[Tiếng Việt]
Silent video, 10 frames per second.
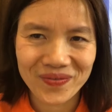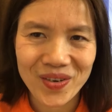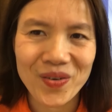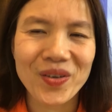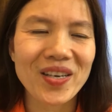
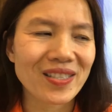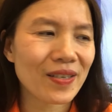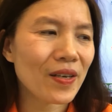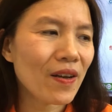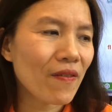very good
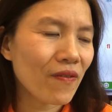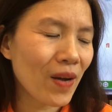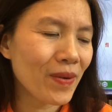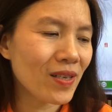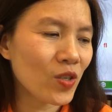
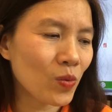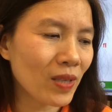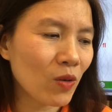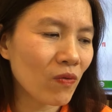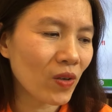và bây giờ chúng
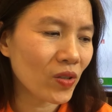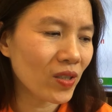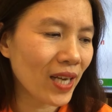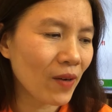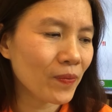ta cùng vào từ
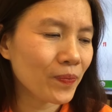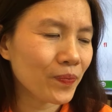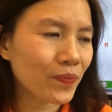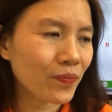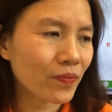nào
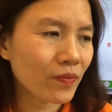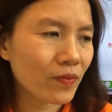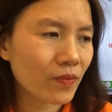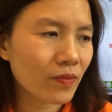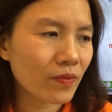
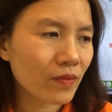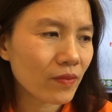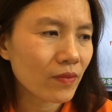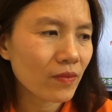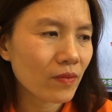
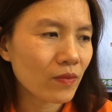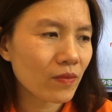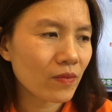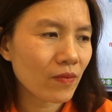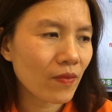
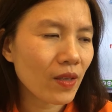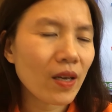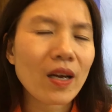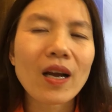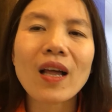clothes
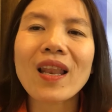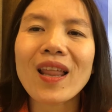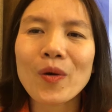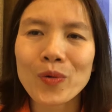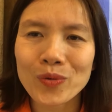
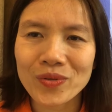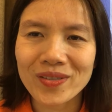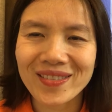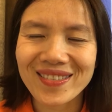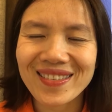
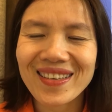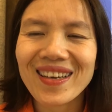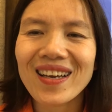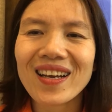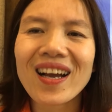clothes
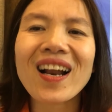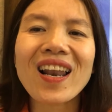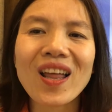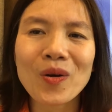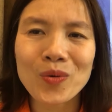
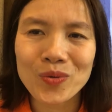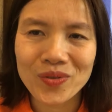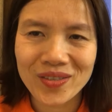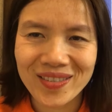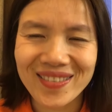
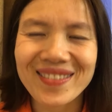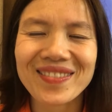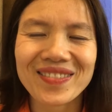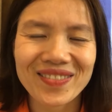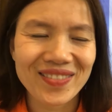clothes
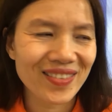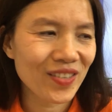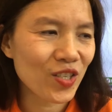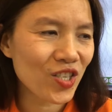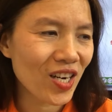
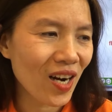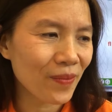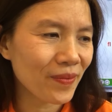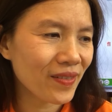good job